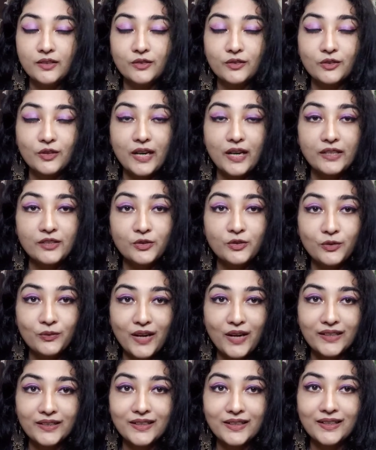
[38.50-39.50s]
सो गाइज
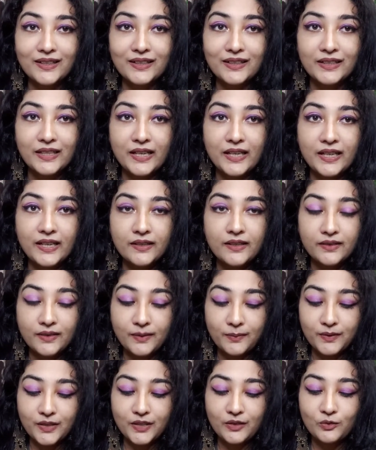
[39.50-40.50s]
शुरुआत कर लेते हैं
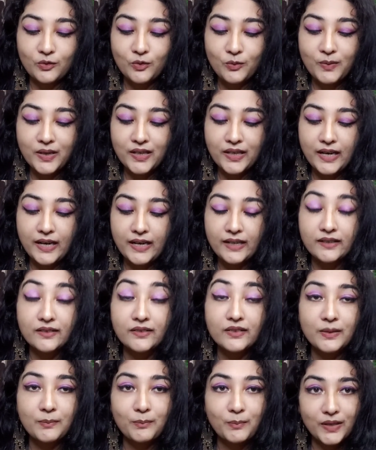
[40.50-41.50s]
सबसे सोबर एंड
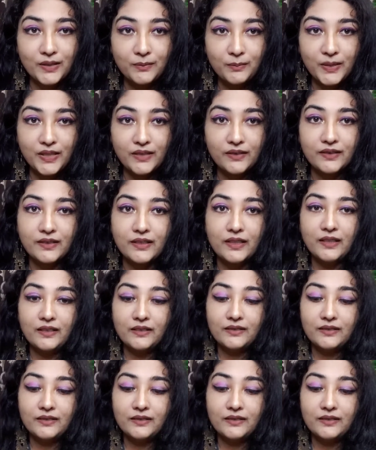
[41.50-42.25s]
सिंपल पीस से